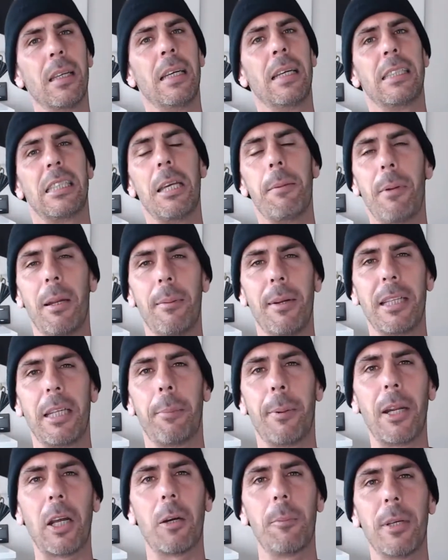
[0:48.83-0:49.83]
simplemente
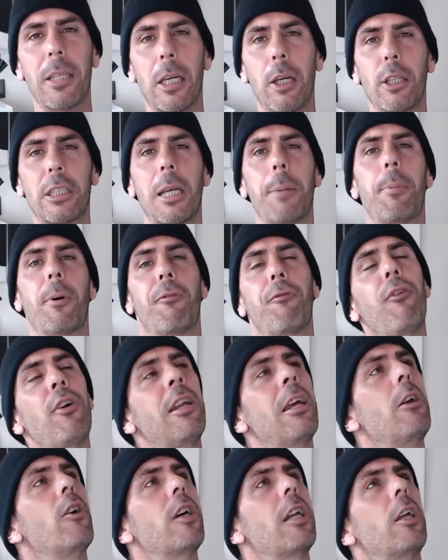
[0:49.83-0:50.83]
para comentaros que por fin
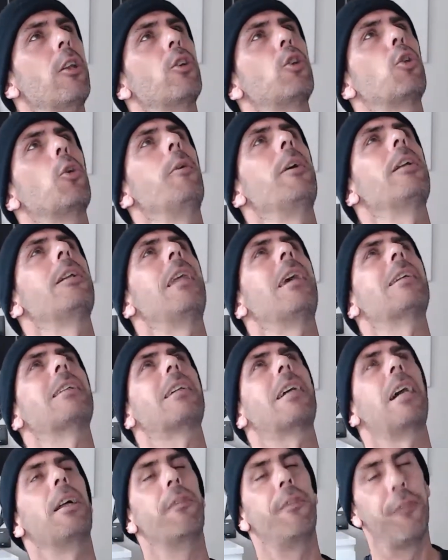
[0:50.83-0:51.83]
he logrado subir las
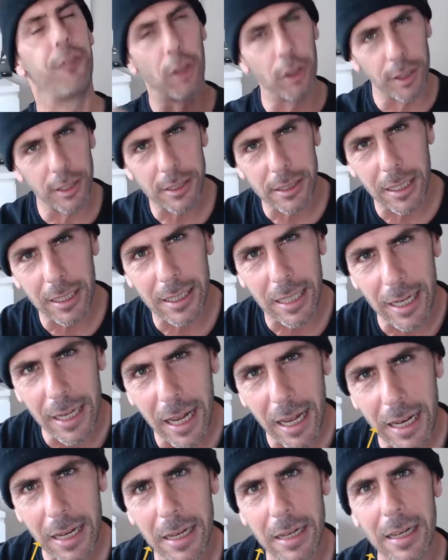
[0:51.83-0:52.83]
canciones del
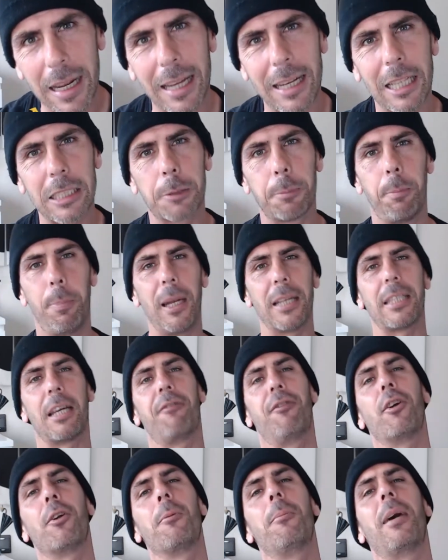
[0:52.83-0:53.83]
canal a las
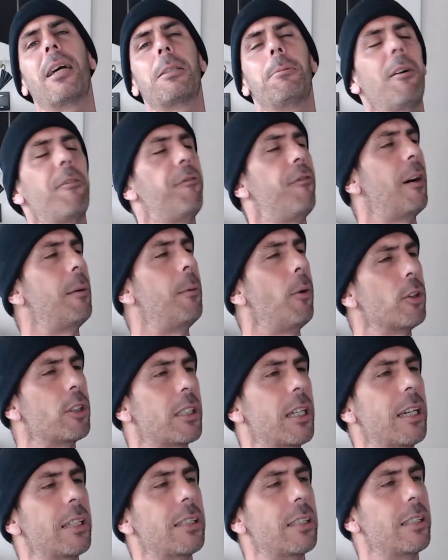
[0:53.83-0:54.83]
plataformas más
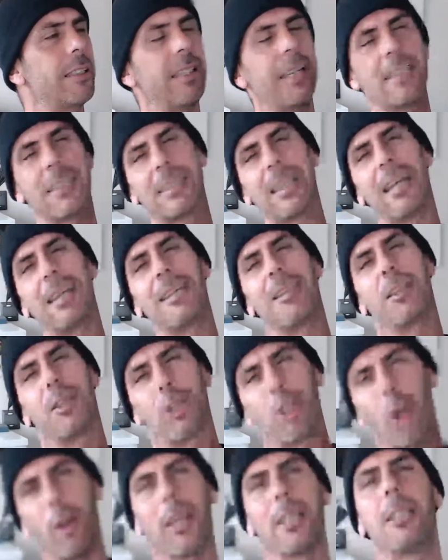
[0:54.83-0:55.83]
famosas y estar en
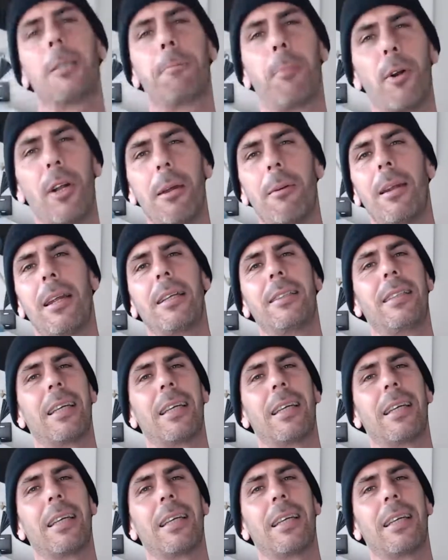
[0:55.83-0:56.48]
todas disponibles,